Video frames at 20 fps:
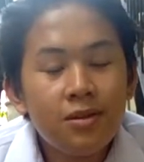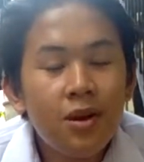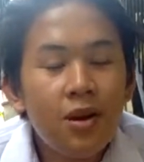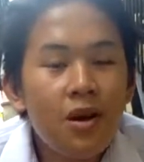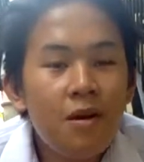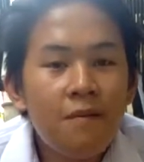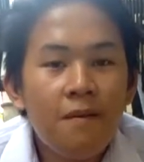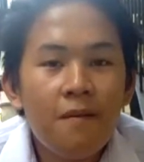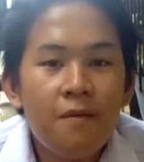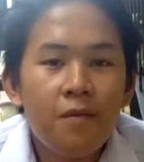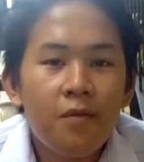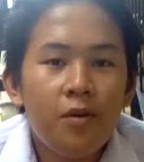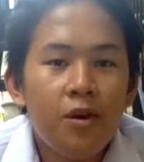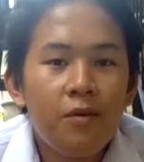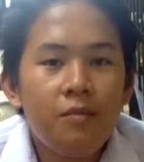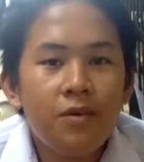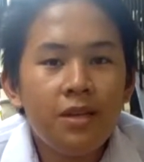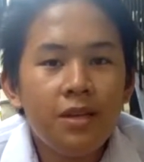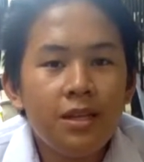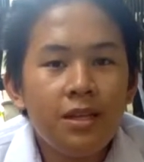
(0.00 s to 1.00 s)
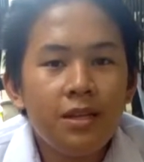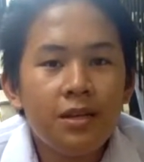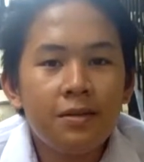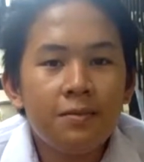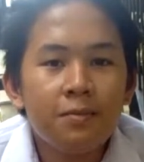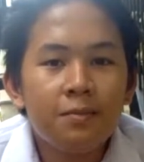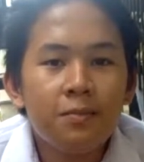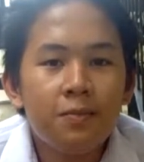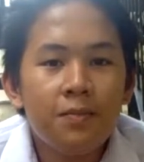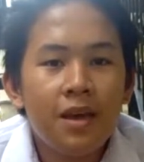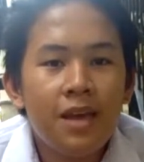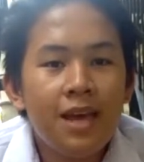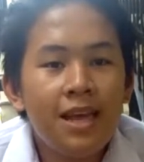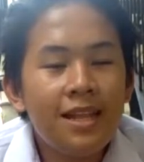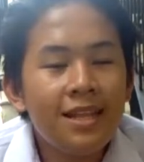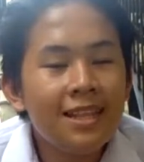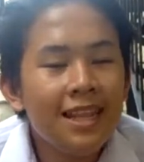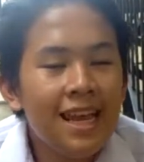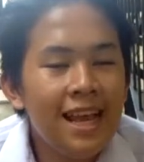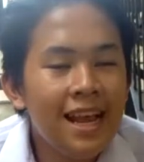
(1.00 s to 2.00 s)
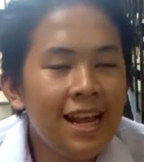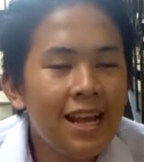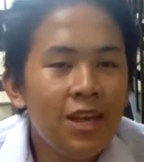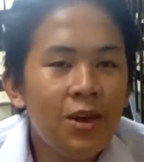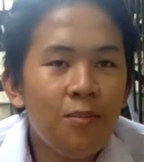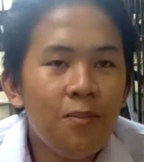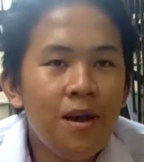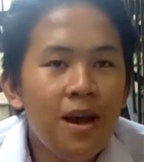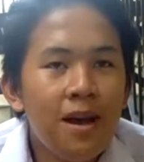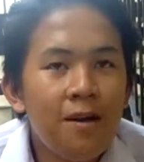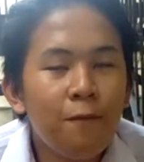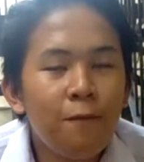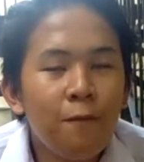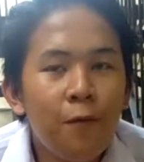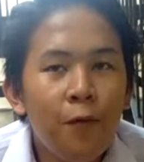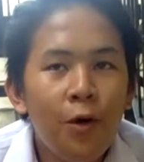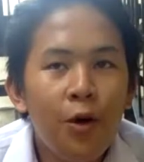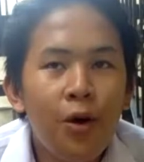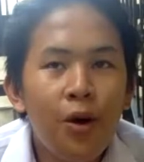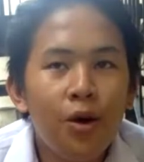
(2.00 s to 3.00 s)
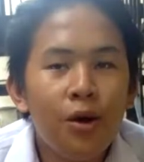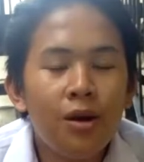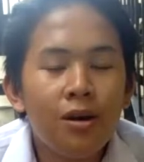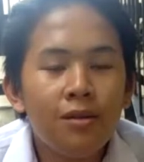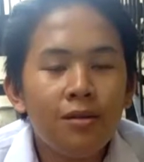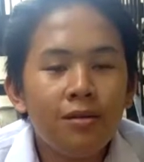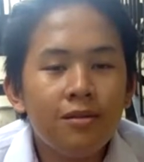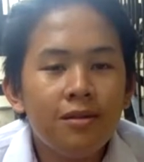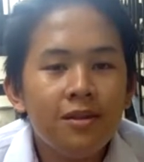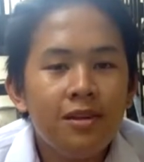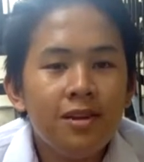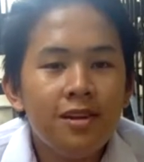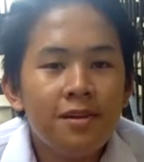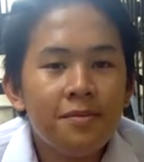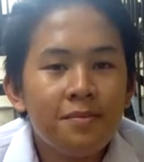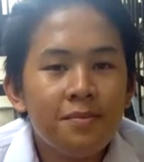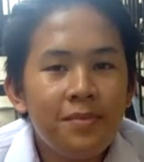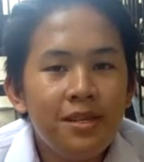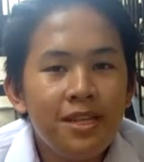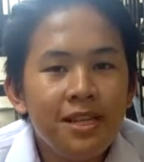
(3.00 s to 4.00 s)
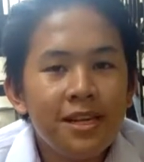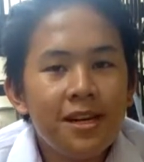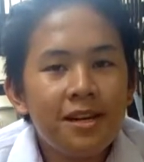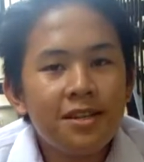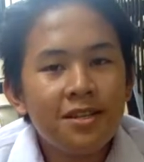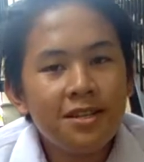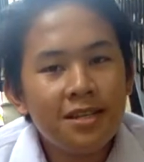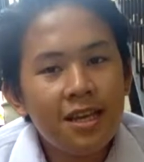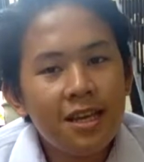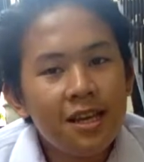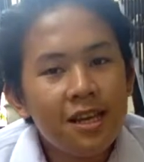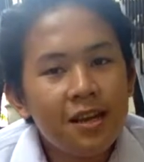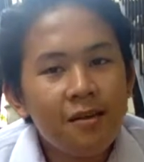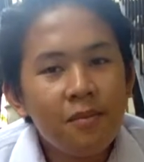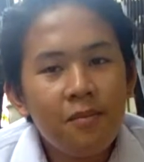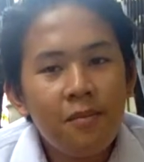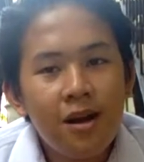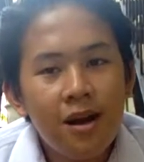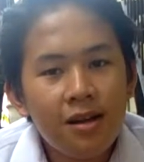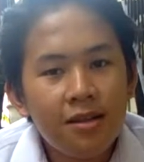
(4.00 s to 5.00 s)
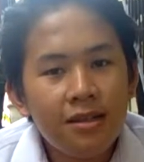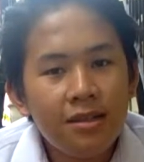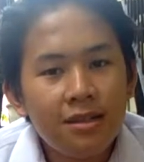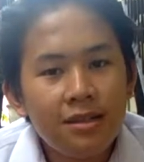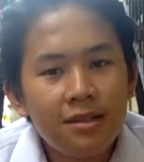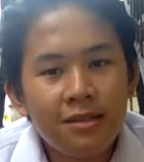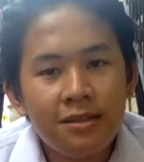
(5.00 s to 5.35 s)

Sorry ma'am for everything. And thank you ma'am for being our second mom.